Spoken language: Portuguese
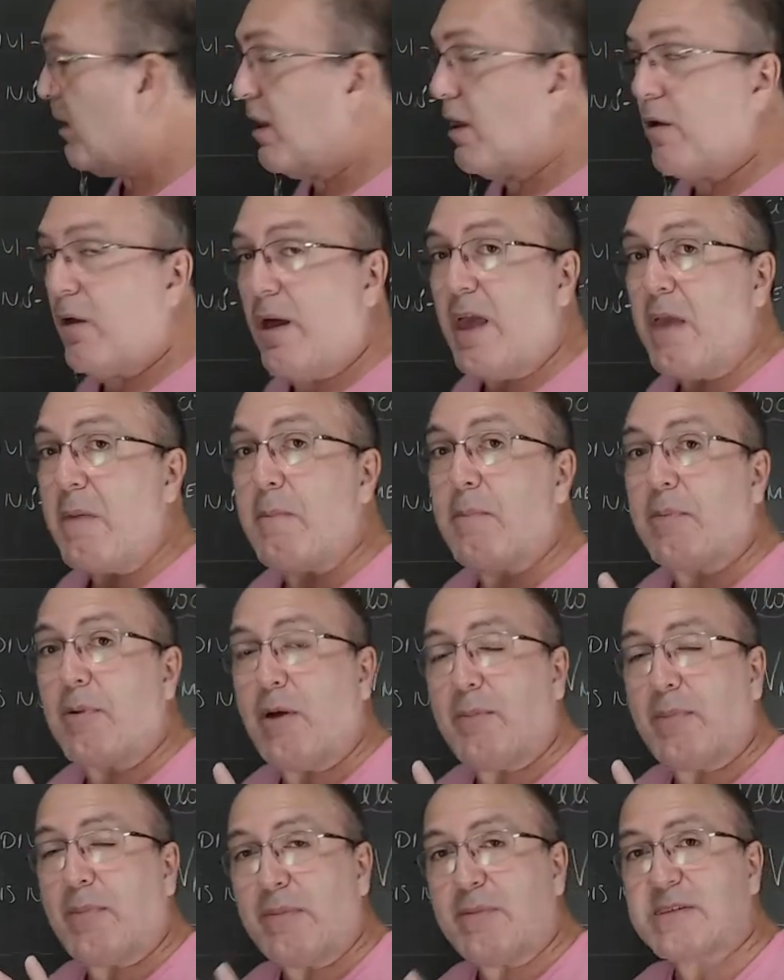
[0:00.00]
em
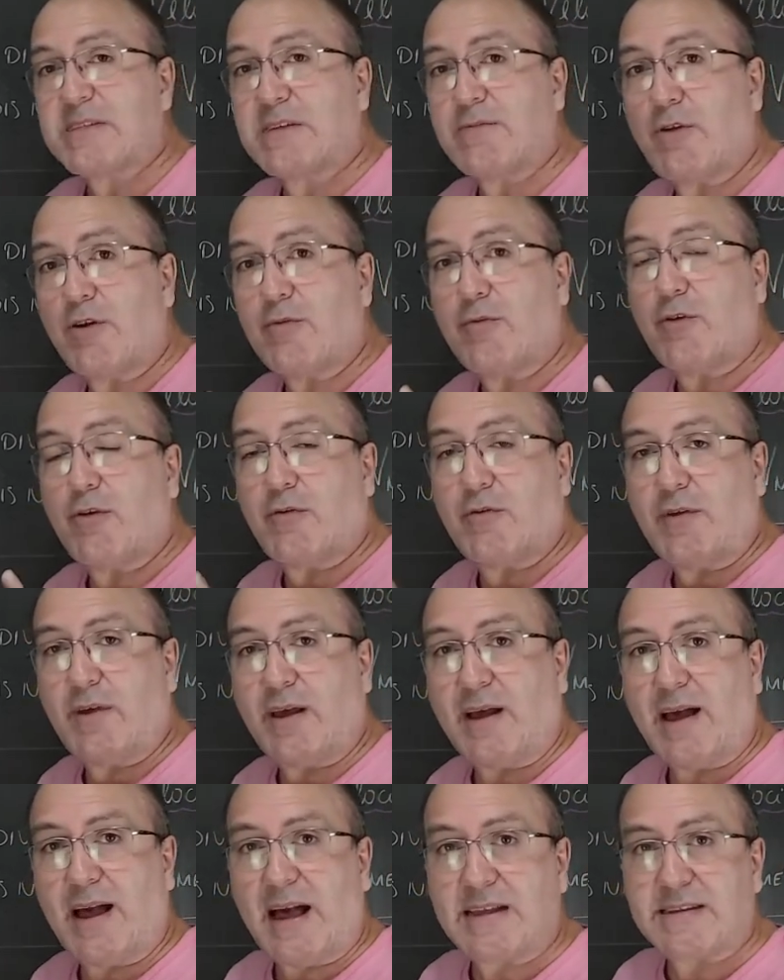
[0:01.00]
problemas que vão
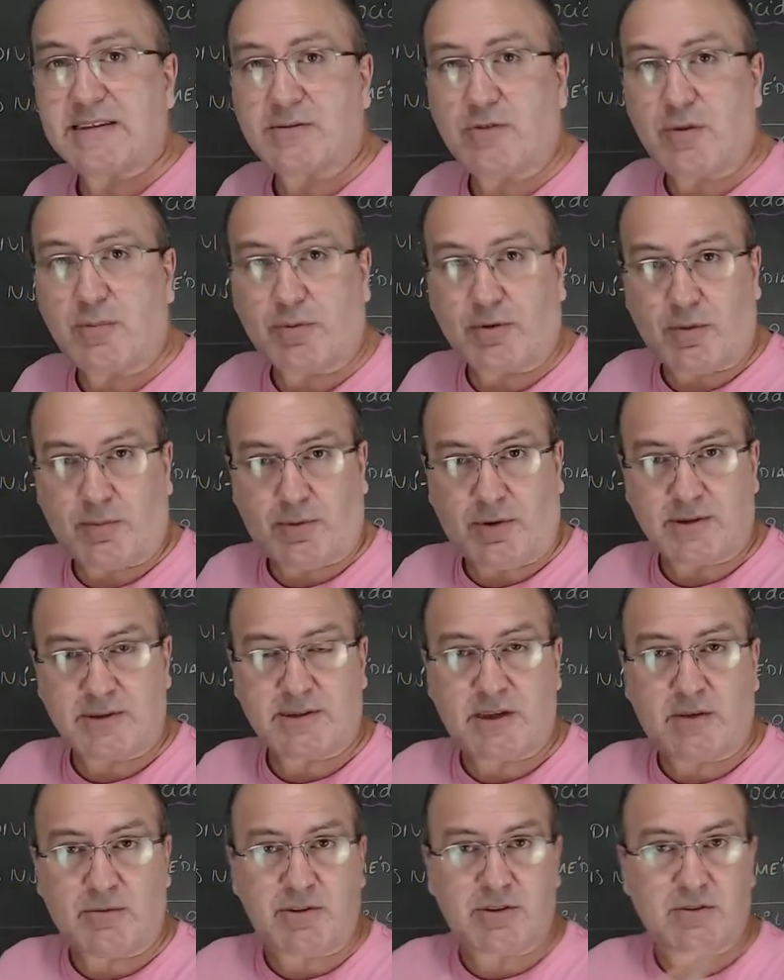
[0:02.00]
envolver razão e
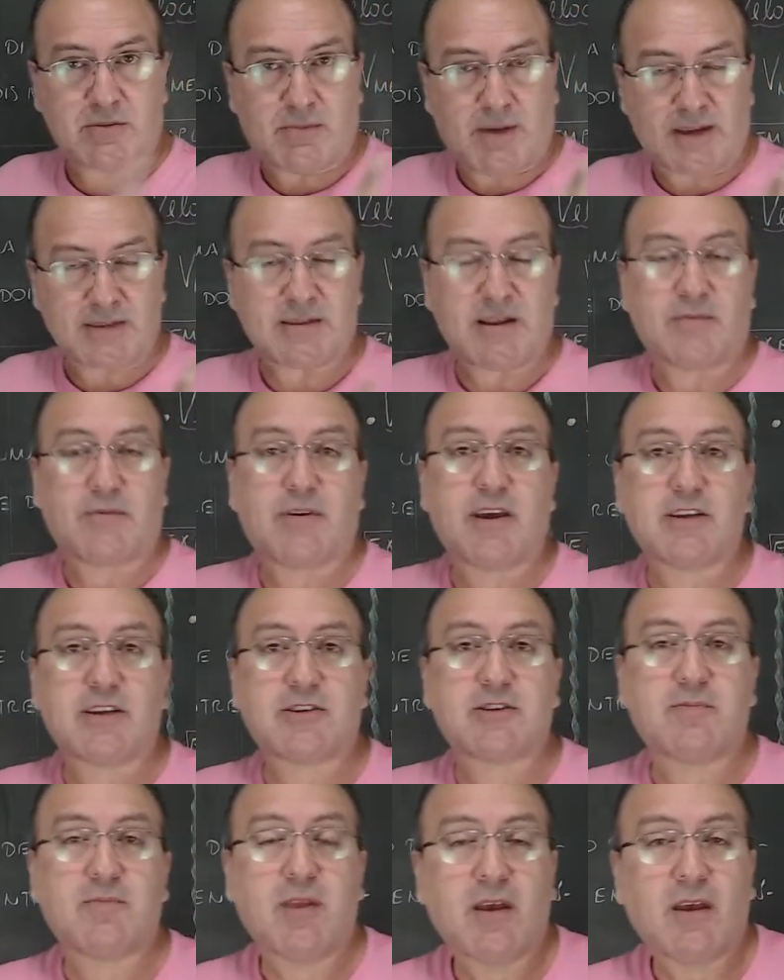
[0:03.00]
proporção, isso mais na
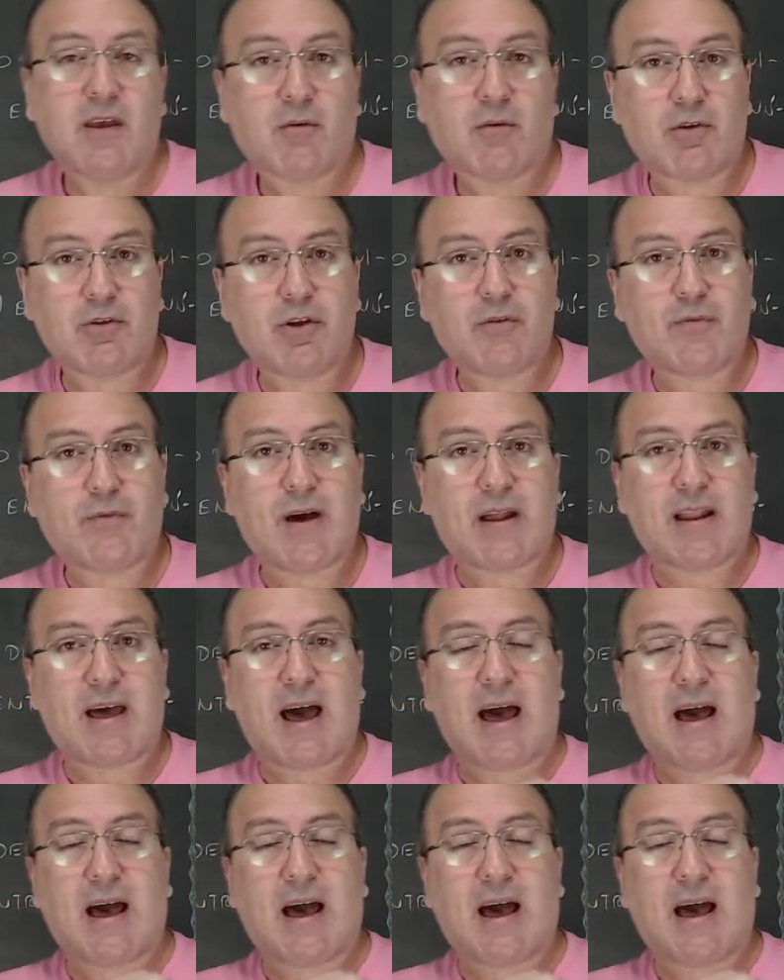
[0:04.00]
frente, quando eu falar